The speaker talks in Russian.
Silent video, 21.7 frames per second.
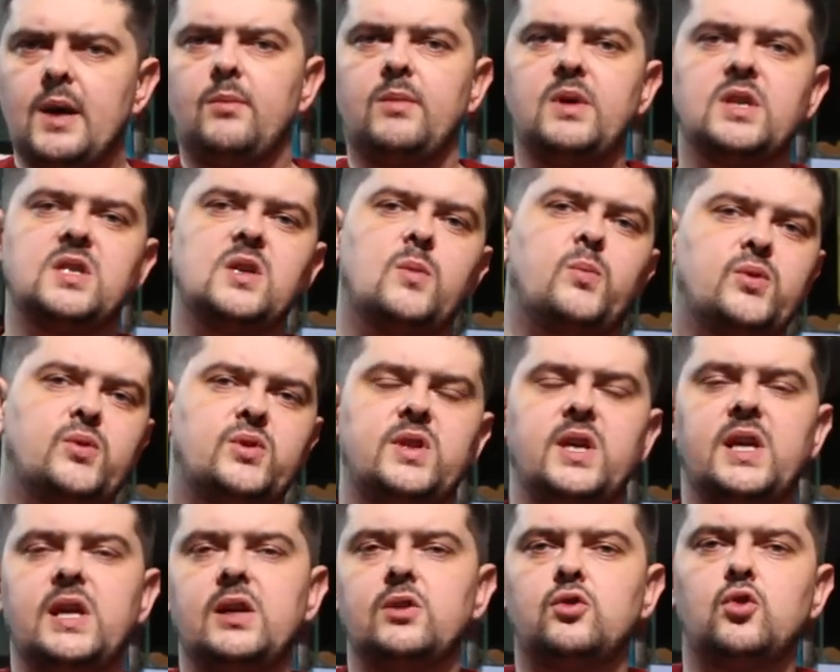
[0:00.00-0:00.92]
Мы
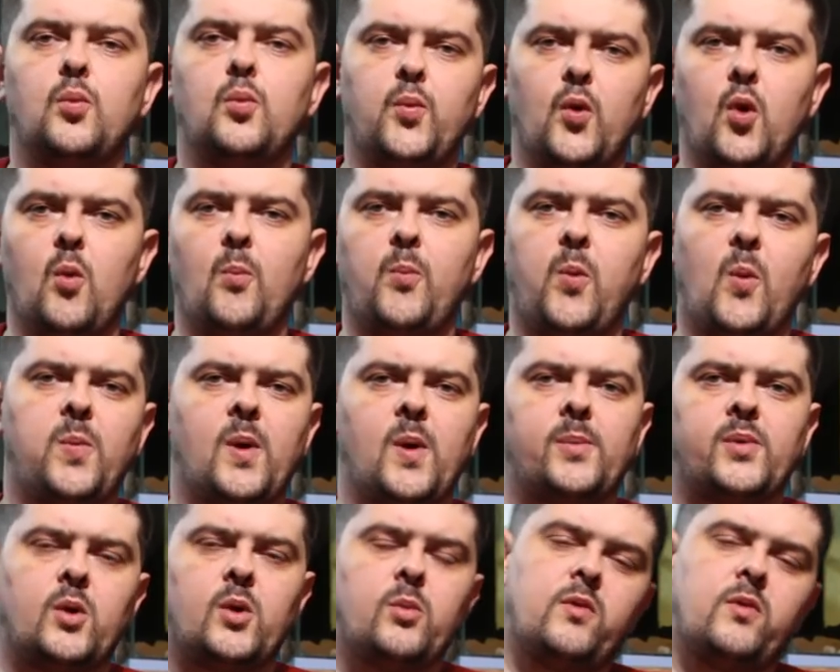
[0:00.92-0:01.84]
запустили эту помпу,
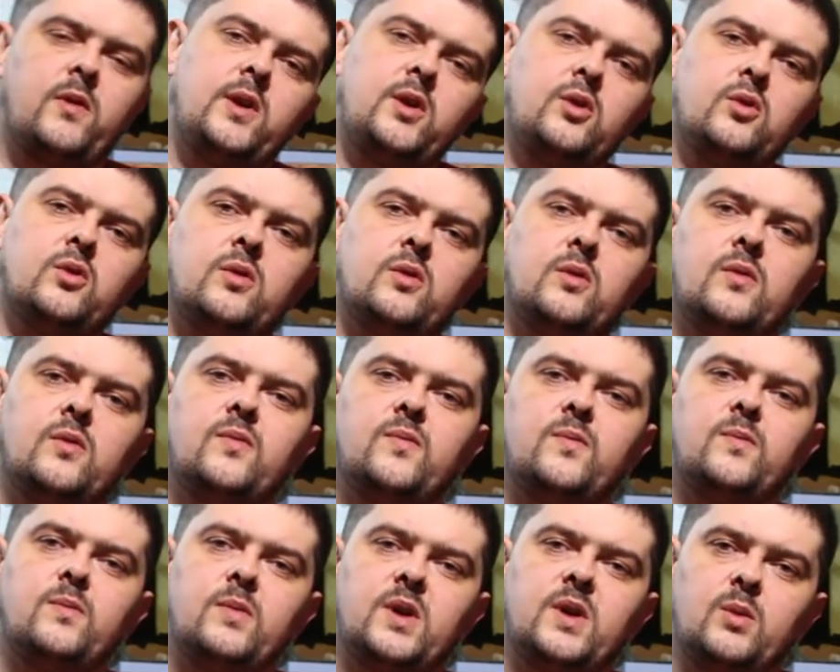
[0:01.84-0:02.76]
попробовали ее
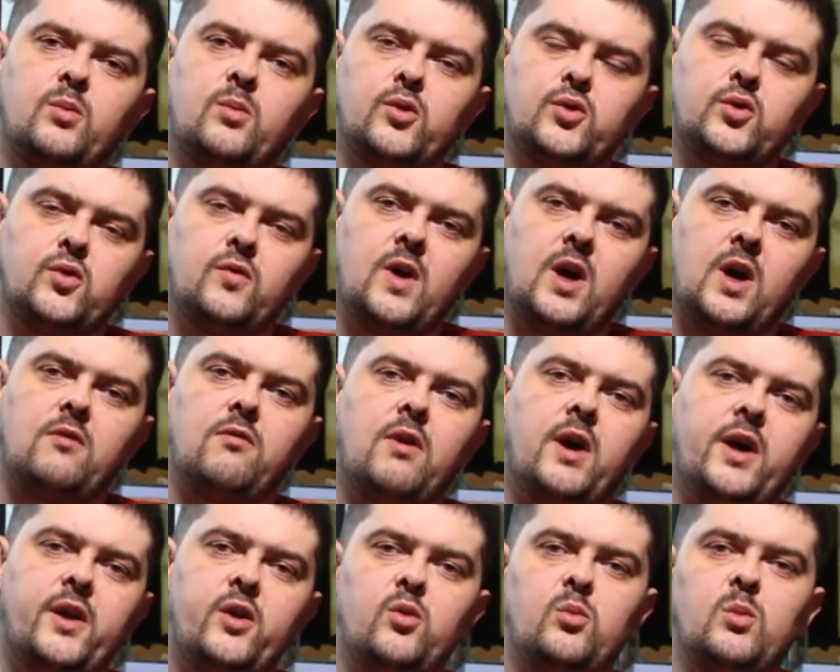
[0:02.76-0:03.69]
работу в
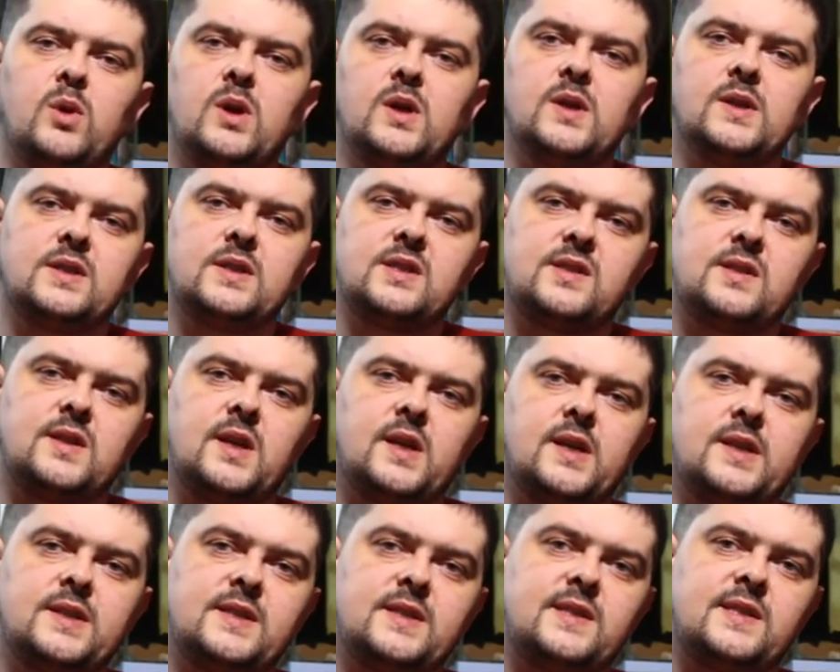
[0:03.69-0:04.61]
аквариуме
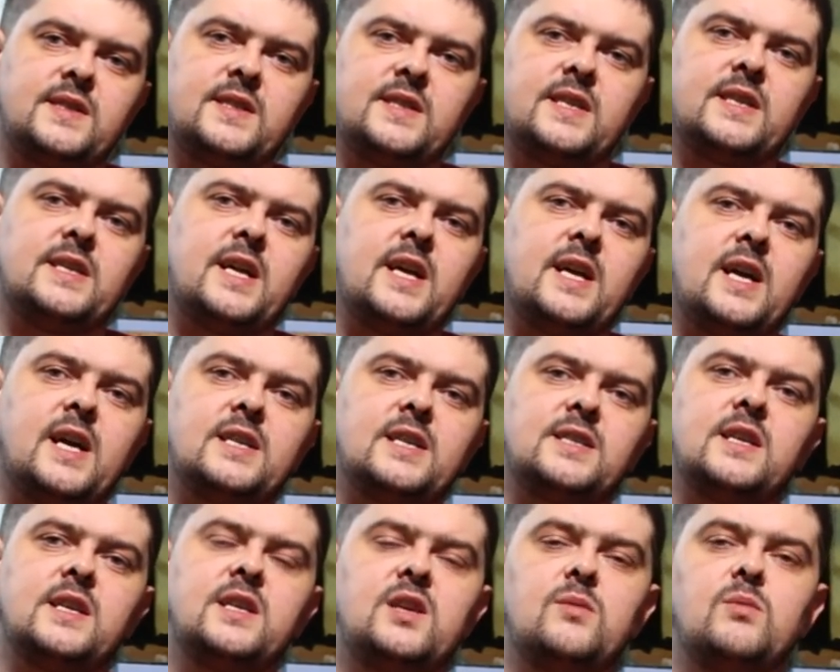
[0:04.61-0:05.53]
со
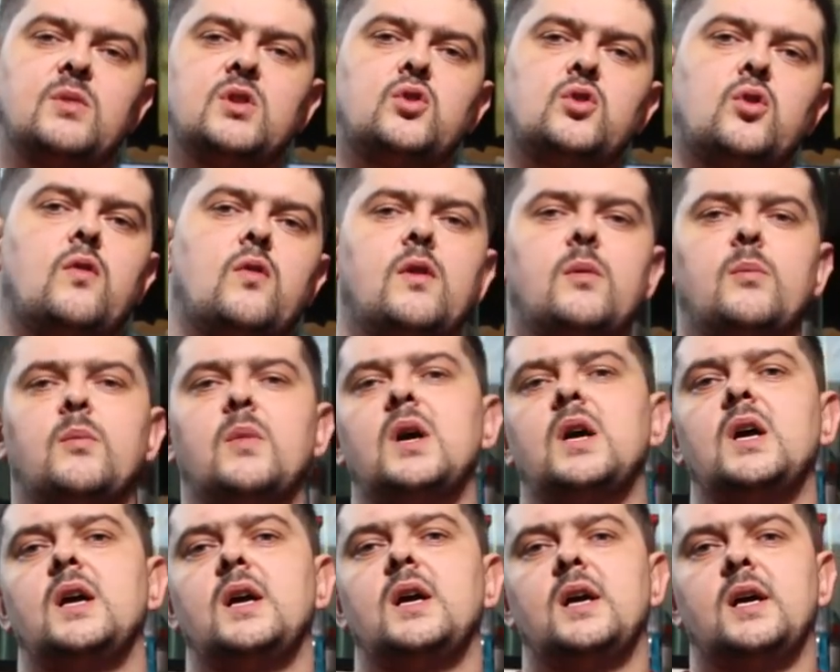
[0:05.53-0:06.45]
40-сантиметровым
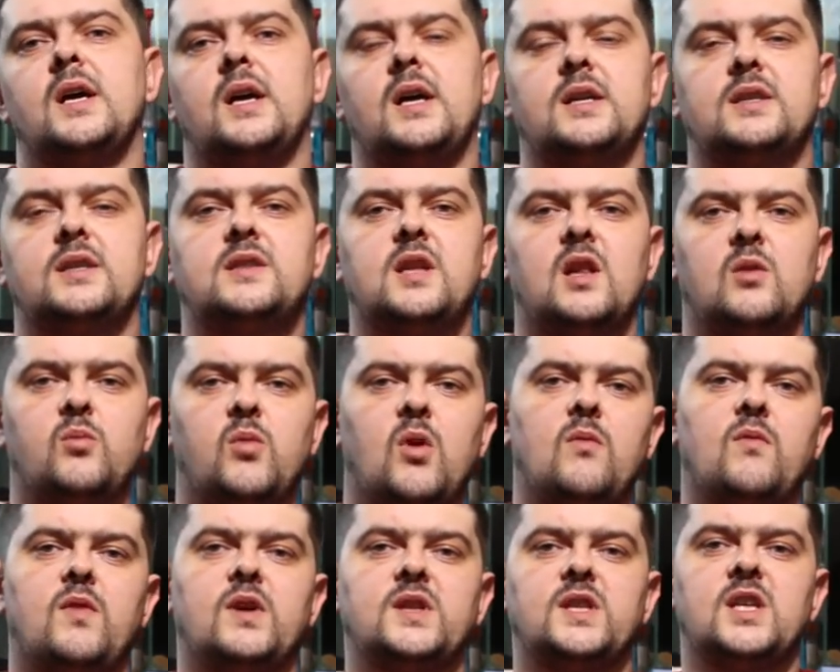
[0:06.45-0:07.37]
э,
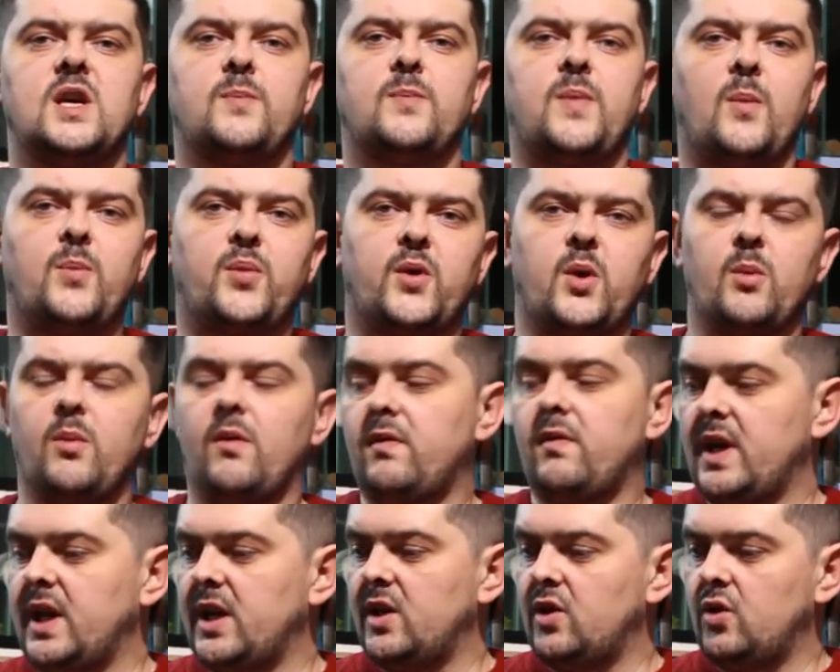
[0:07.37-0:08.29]
столбом воды,
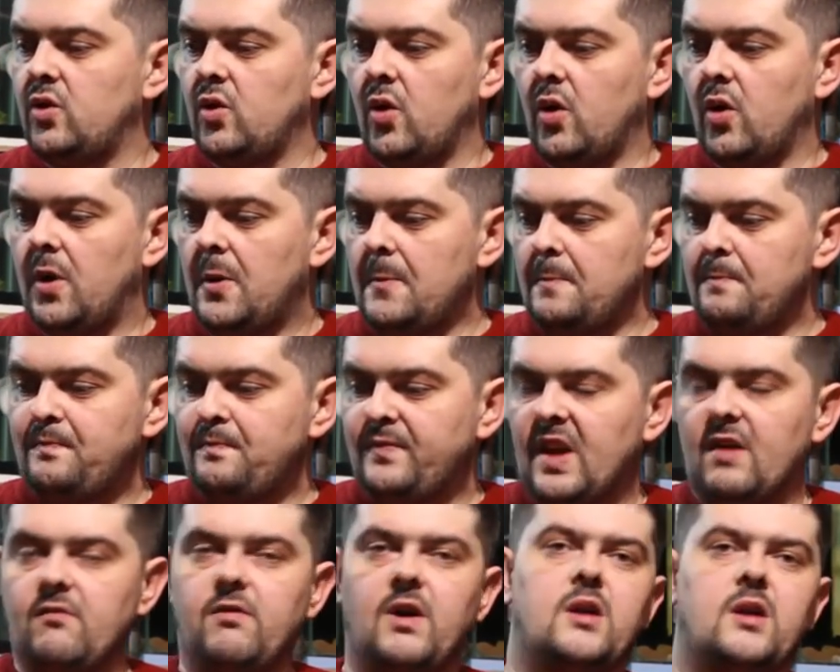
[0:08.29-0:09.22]
попробовали ее
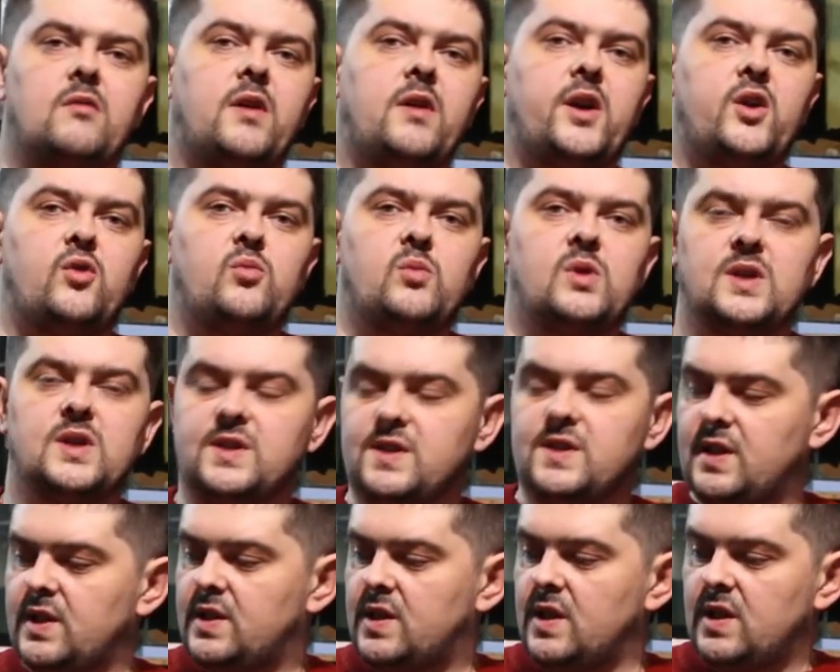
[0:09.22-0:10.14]
в аквариуме с
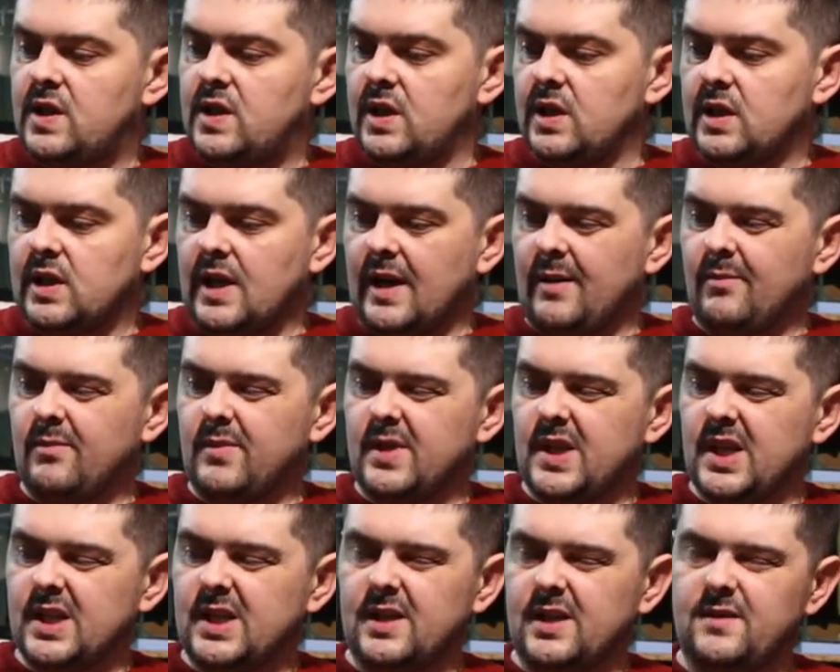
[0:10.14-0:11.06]
10, там
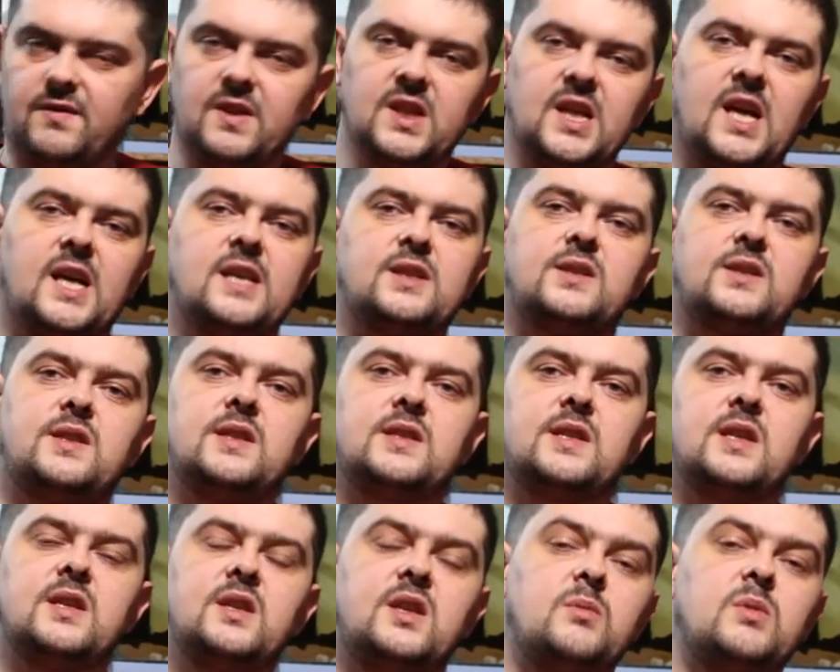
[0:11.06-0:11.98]
где-то 12
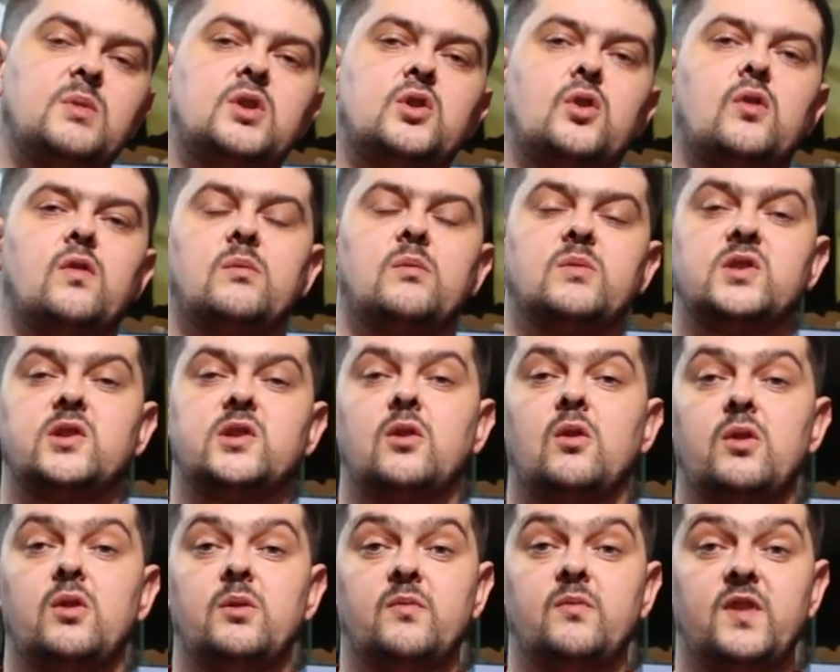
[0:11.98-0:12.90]
сантиметровым
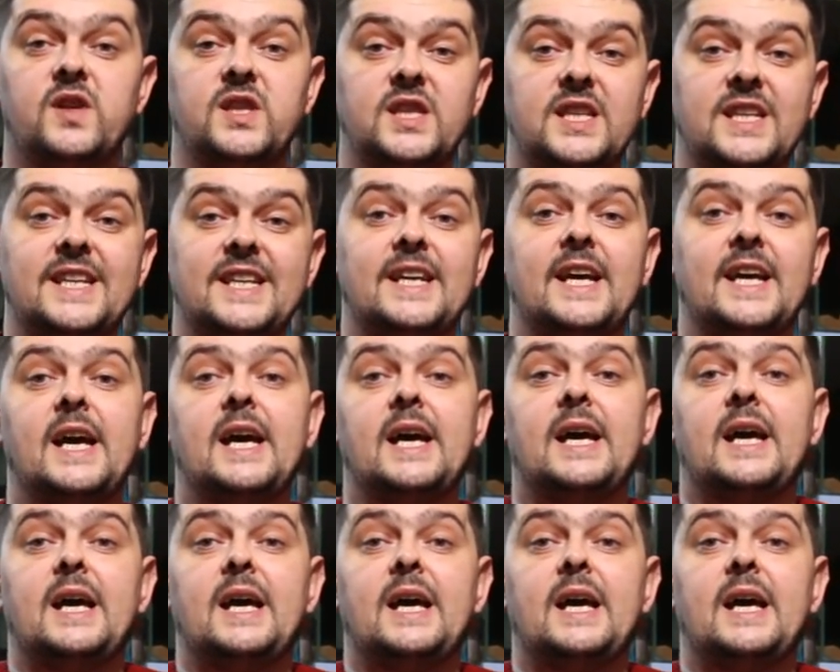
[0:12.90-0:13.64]
слоем воды.